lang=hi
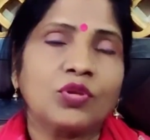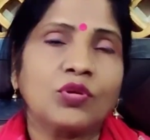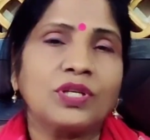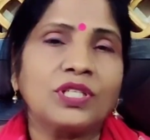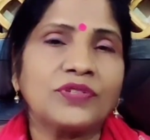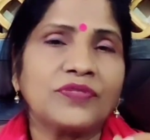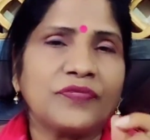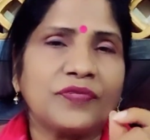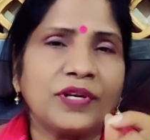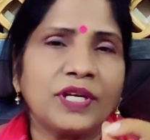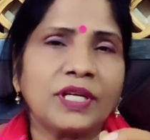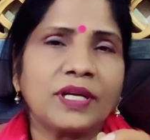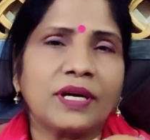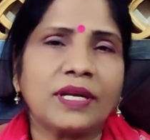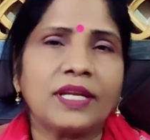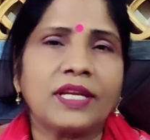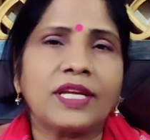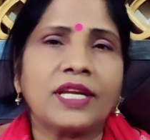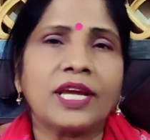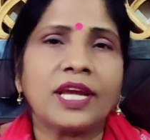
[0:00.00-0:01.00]
तो इस फिट
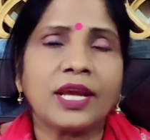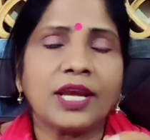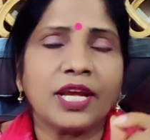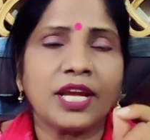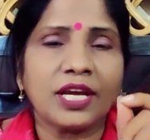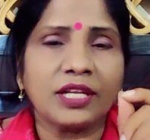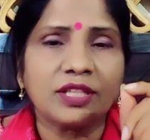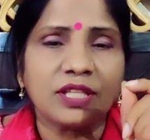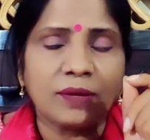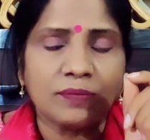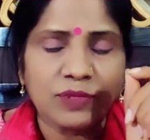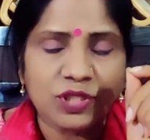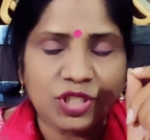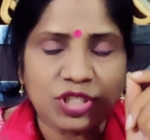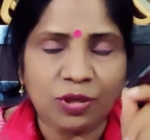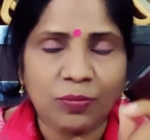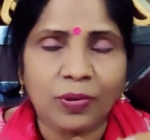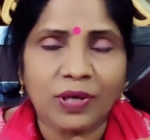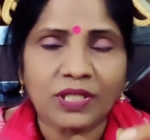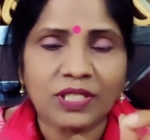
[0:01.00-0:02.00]
करी के एकदम
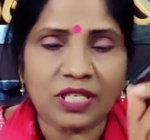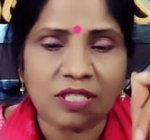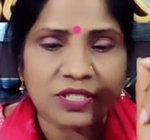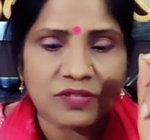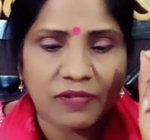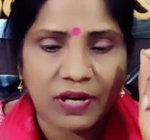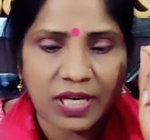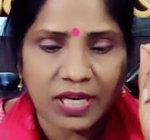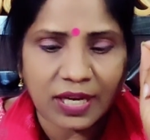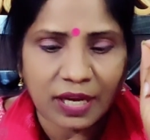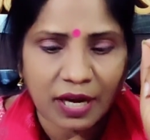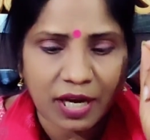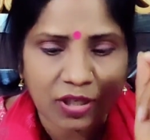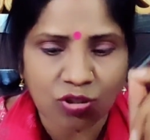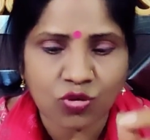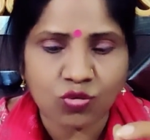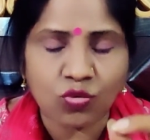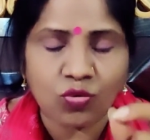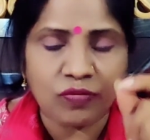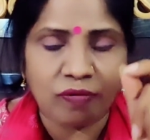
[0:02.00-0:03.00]
जबरदस्त वाले
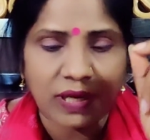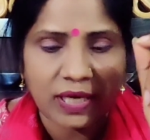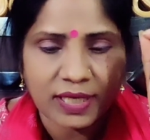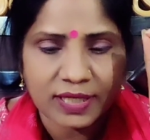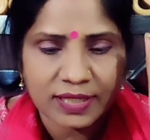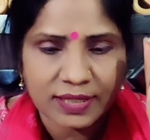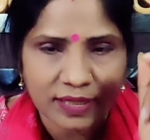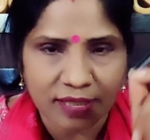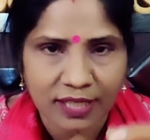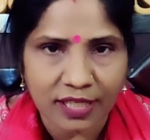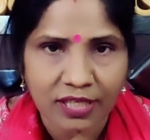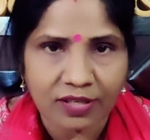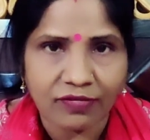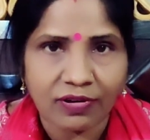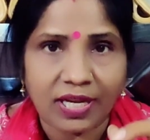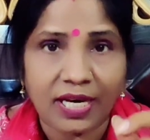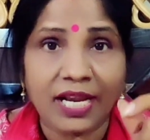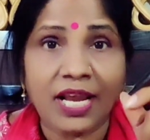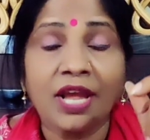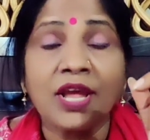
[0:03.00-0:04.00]
अचूक वाले सटीक
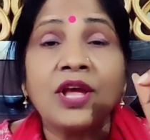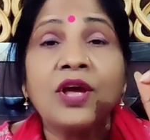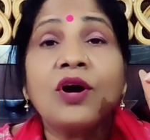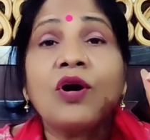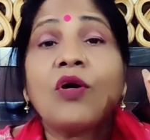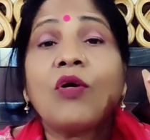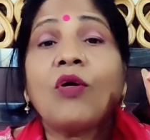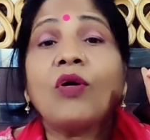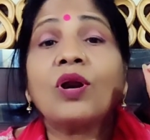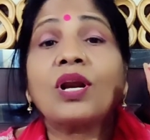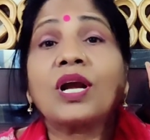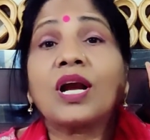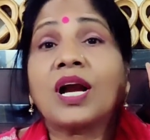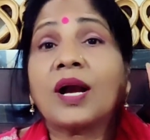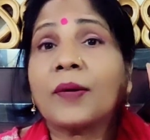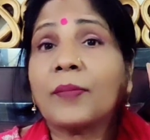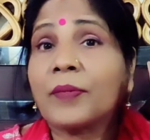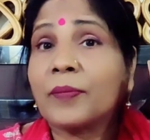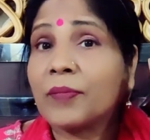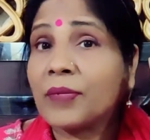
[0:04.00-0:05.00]
वाले और
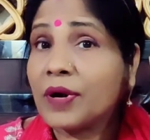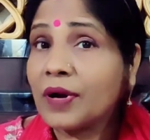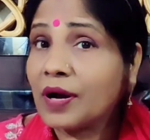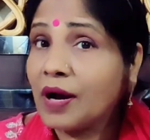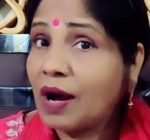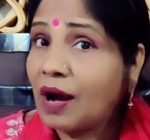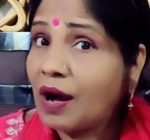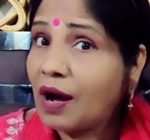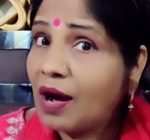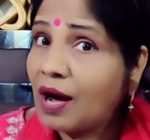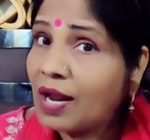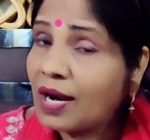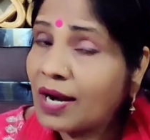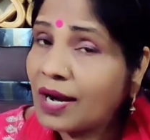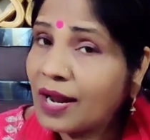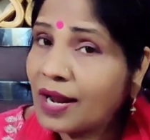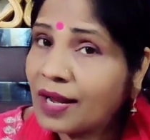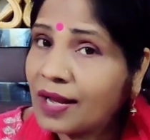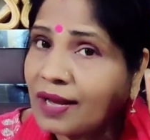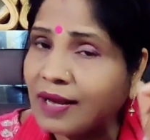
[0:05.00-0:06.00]

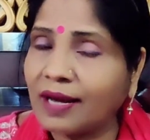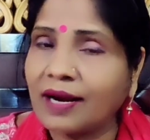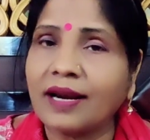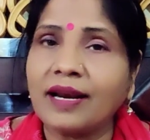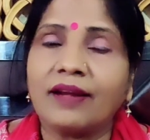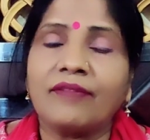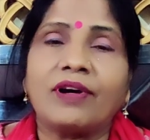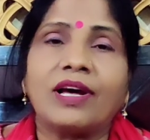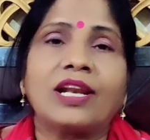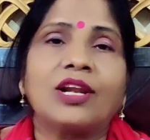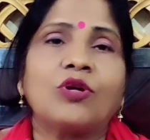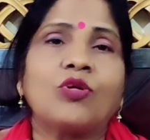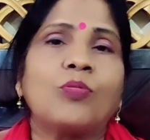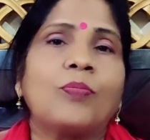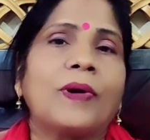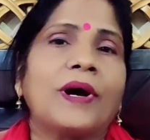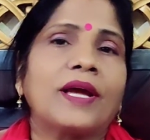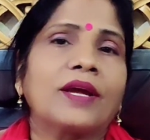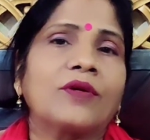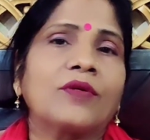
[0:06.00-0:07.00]
कार्य करने वाले
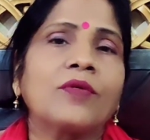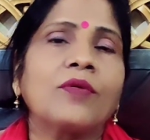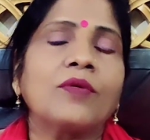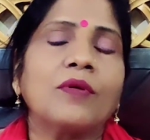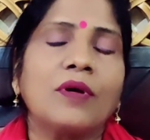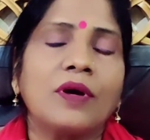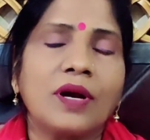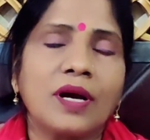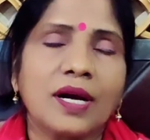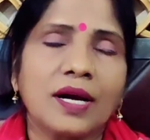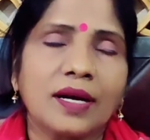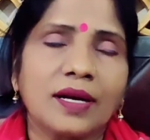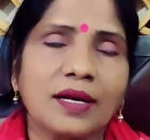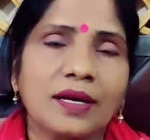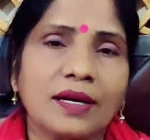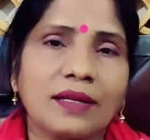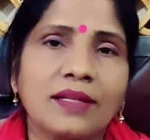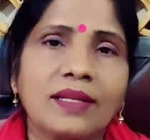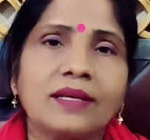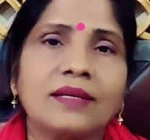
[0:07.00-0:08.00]
उपाय को कर
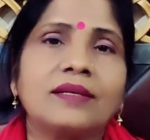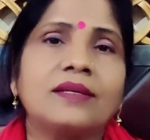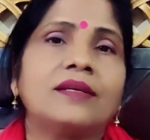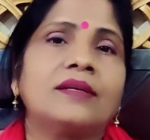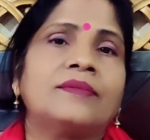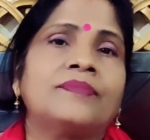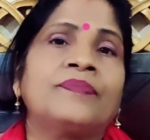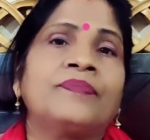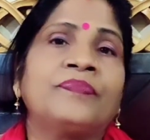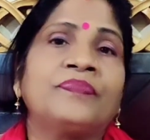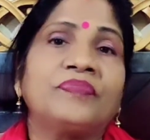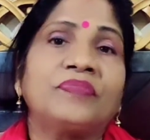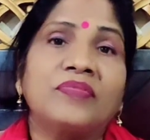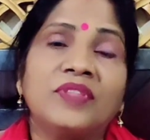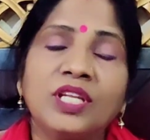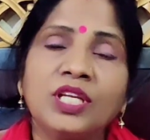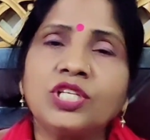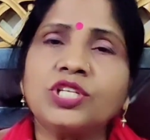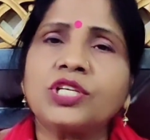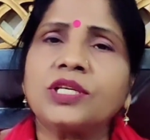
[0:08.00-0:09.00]
कर देखिए
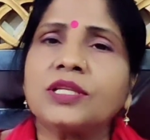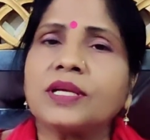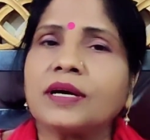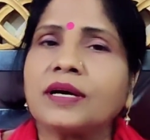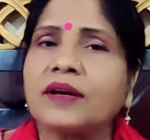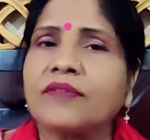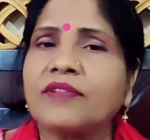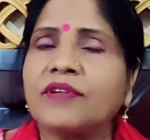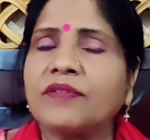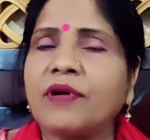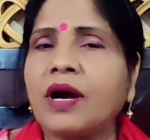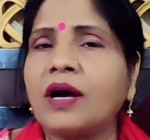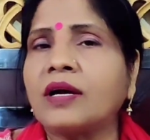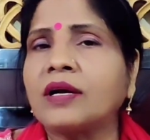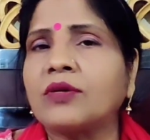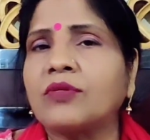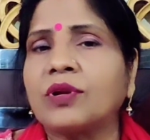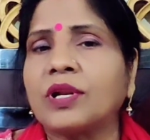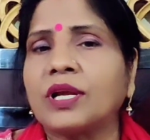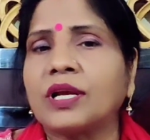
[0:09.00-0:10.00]
निश्चित अगर
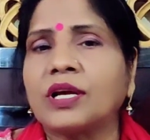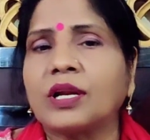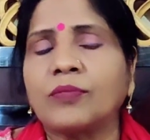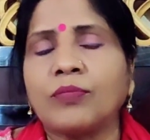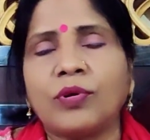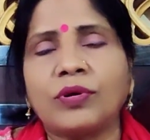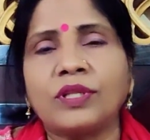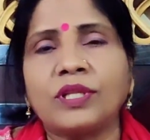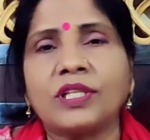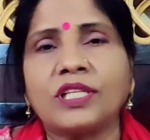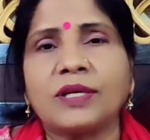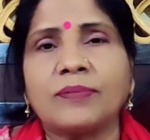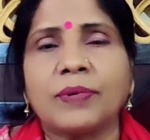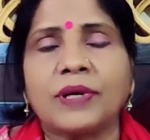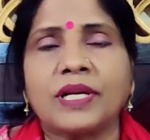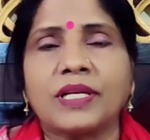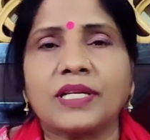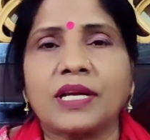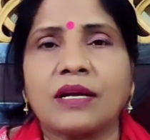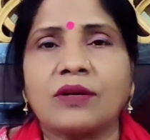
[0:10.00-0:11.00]
विवाह को लेकर बहुत अधिक
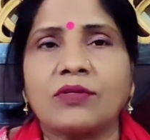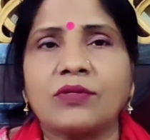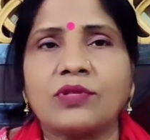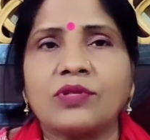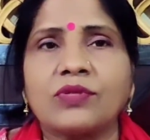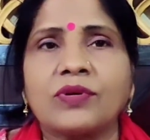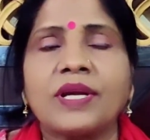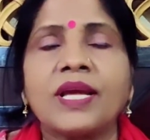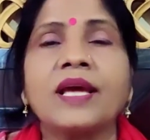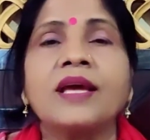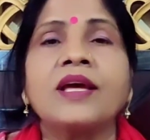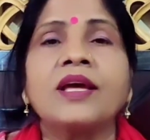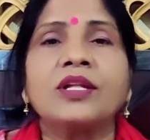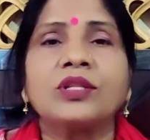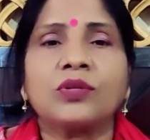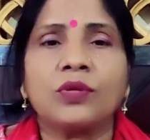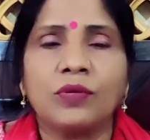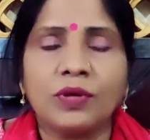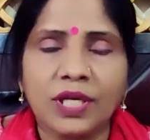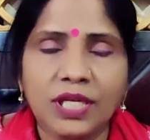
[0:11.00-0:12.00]
परेशान हो चुके हैं
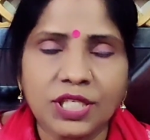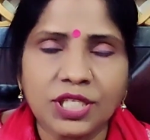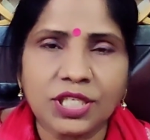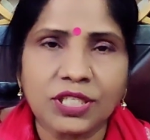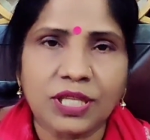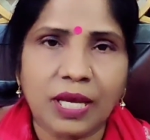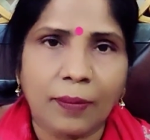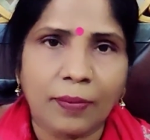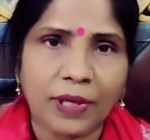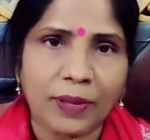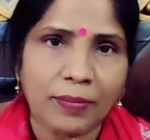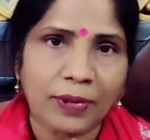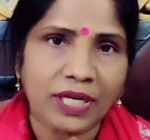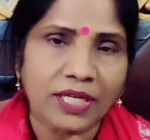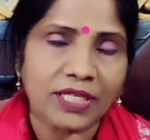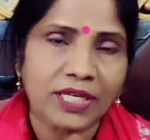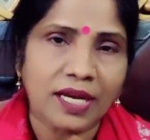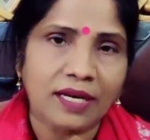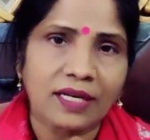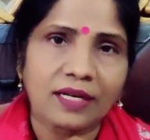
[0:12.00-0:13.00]
तो निश्चित आपकी
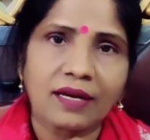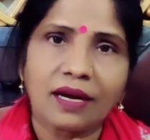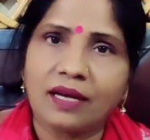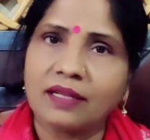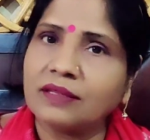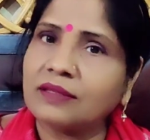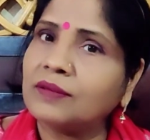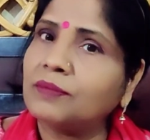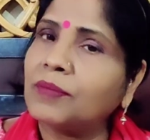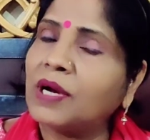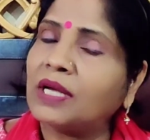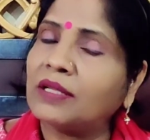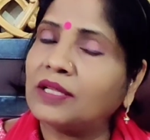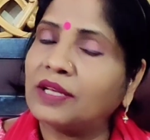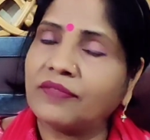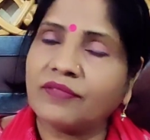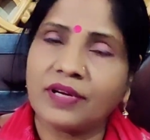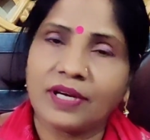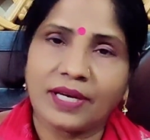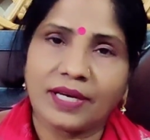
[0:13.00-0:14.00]
परेशानी का अंत
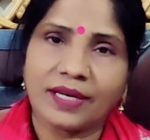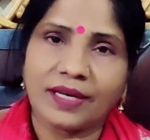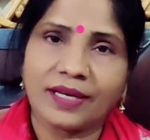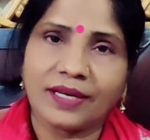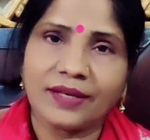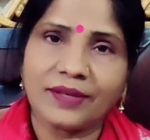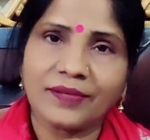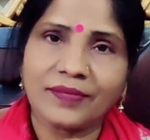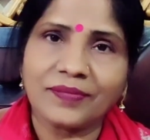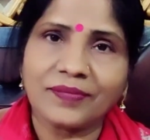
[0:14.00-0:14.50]
महादेव करेंगे